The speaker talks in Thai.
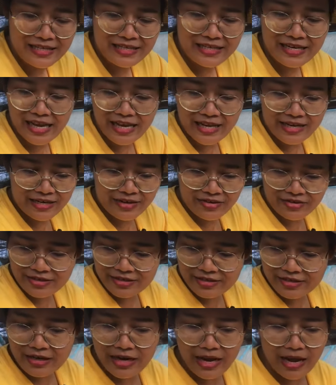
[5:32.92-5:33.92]
เนี่ยเดี๋ยวเรา
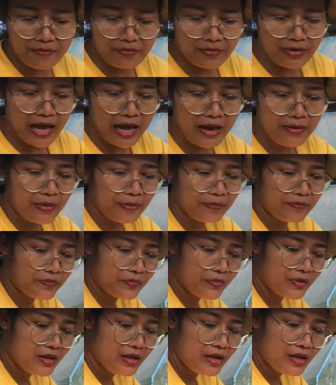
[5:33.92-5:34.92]
จะทำการแบบ
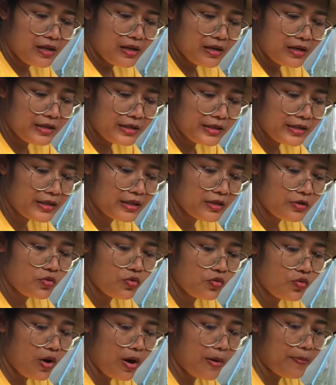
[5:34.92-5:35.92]
ลื้อ
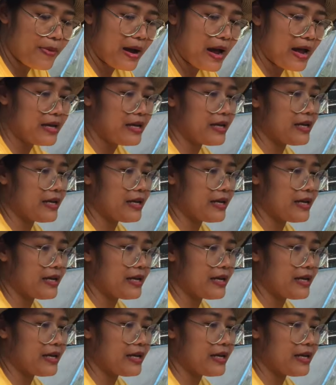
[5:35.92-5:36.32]
หัวไป